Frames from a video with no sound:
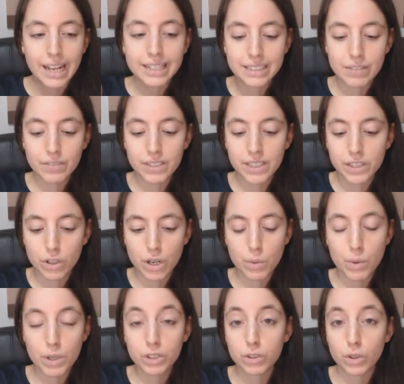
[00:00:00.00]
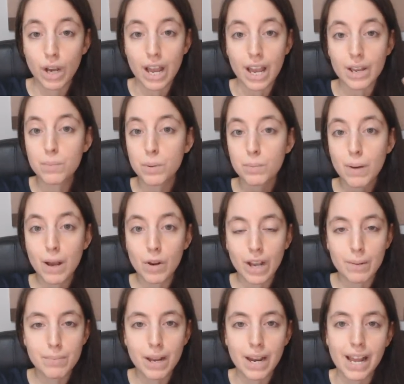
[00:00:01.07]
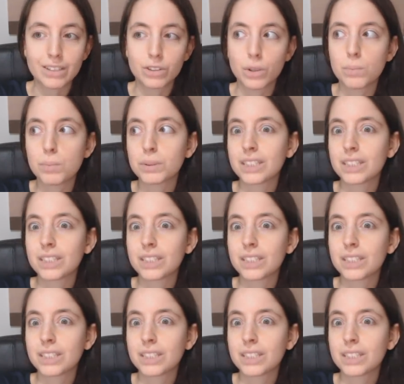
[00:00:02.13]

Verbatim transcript: e se vi dico che questo è il più bello che abbia letto,